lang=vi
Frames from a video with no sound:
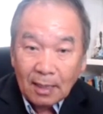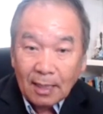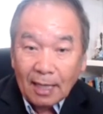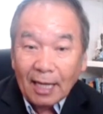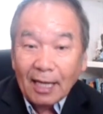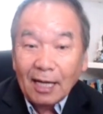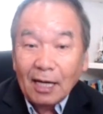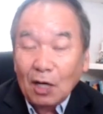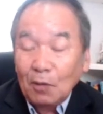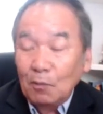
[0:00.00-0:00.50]

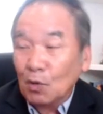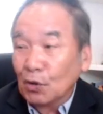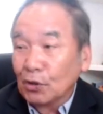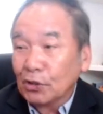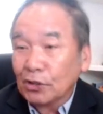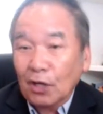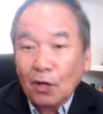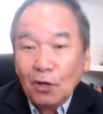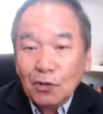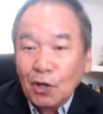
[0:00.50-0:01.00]
ai lỡ một
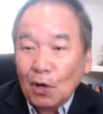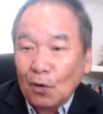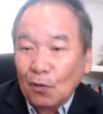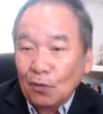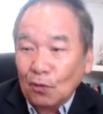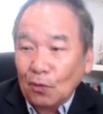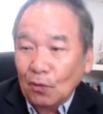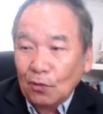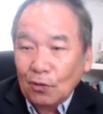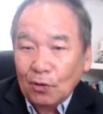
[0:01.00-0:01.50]
sơ
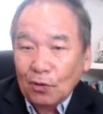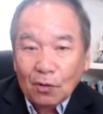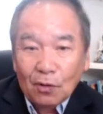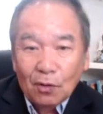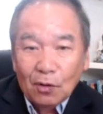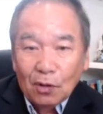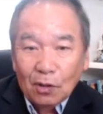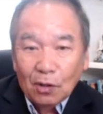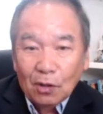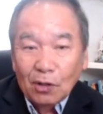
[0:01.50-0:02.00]
không
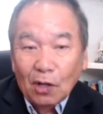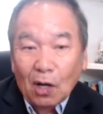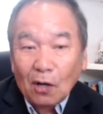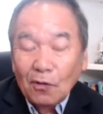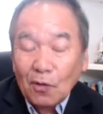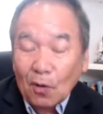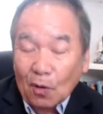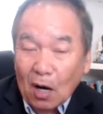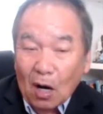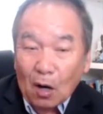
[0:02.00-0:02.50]
nọ
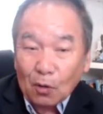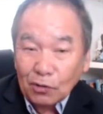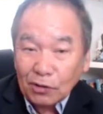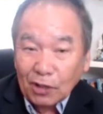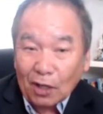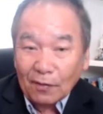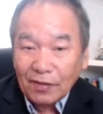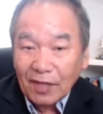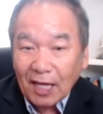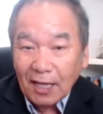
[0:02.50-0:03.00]
không hậu
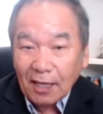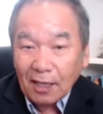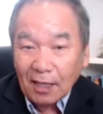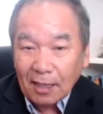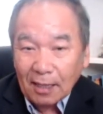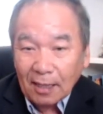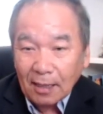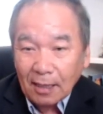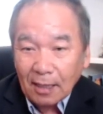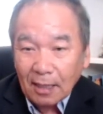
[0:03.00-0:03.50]
tỏ tê